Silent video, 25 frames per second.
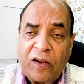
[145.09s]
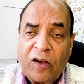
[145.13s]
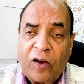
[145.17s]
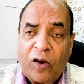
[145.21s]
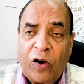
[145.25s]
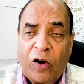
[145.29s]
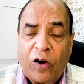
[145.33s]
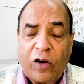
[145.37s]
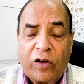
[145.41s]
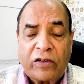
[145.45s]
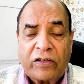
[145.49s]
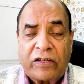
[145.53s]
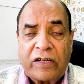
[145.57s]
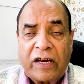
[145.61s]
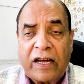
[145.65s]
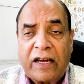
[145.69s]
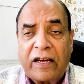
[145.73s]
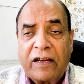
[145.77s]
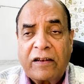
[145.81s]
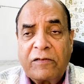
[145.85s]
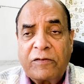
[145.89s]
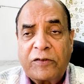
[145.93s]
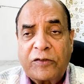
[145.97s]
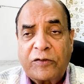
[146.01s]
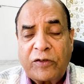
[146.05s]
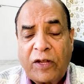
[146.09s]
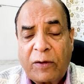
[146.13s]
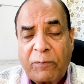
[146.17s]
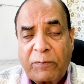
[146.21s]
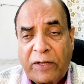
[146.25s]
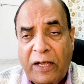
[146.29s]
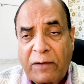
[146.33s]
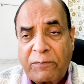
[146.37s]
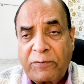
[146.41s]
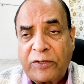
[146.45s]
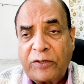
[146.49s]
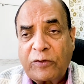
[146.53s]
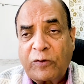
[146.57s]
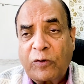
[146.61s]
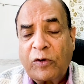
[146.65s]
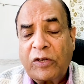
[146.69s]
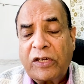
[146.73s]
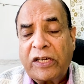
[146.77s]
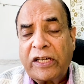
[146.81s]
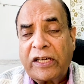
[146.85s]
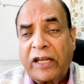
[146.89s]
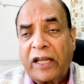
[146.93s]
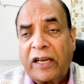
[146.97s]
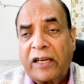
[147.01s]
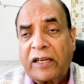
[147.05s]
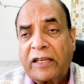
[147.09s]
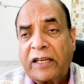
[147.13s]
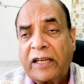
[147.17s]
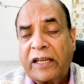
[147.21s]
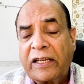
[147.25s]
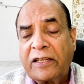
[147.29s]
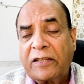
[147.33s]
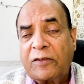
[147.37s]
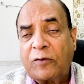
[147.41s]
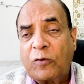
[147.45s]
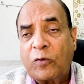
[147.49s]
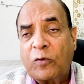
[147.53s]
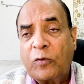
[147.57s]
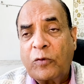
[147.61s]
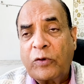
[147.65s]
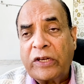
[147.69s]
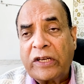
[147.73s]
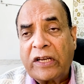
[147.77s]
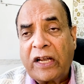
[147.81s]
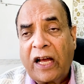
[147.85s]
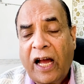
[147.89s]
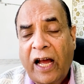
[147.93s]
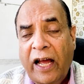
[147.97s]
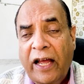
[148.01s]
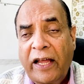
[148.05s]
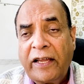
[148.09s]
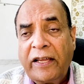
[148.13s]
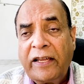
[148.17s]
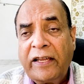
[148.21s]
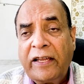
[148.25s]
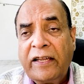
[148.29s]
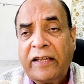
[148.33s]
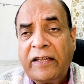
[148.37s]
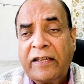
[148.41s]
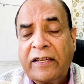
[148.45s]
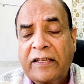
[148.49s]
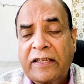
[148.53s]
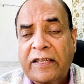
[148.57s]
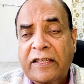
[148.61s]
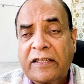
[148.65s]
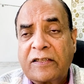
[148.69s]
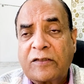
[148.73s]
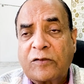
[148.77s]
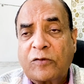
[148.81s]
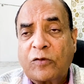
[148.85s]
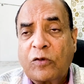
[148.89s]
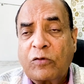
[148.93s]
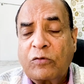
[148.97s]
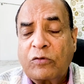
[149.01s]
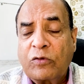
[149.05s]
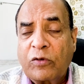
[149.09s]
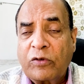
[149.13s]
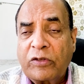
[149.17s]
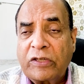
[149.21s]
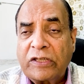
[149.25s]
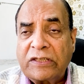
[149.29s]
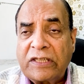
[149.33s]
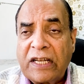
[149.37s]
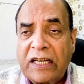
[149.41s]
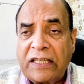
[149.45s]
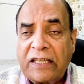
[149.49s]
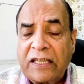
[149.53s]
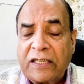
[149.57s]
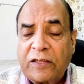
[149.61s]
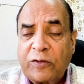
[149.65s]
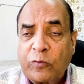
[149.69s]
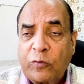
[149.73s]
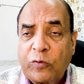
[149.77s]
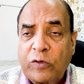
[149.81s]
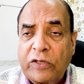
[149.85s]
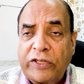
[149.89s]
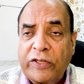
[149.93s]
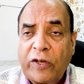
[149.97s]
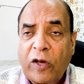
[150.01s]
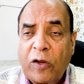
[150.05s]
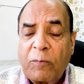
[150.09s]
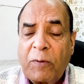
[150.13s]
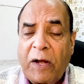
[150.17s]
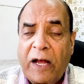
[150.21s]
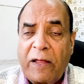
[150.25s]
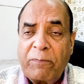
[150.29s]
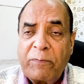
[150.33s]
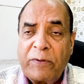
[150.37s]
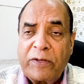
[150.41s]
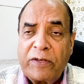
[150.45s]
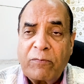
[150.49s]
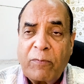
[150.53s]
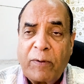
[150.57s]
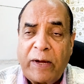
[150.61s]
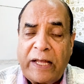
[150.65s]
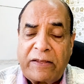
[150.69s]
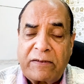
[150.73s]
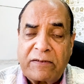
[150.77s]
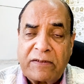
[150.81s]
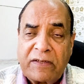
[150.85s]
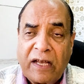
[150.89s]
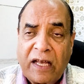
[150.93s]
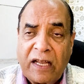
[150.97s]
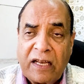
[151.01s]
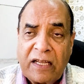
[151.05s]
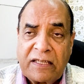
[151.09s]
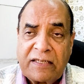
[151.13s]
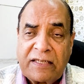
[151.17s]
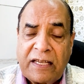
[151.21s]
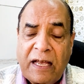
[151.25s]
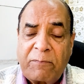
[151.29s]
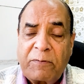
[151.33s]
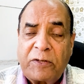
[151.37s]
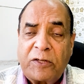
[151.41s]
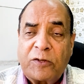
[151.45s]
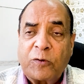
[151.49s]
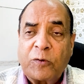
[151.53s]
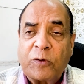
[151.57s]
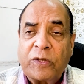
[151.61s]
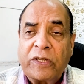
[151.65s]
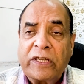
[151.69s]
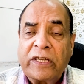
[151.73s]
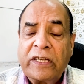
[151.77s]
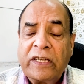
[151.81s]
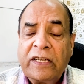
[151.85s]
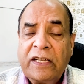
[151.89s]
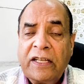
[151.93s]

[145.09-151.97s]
और विष्णु प्रताप सिंह को लेकर के तो उन्होंने कहा ही कि इसको उन्होंने ज़्यादा तूल दी और बाद में ये बात गलत साबित हुई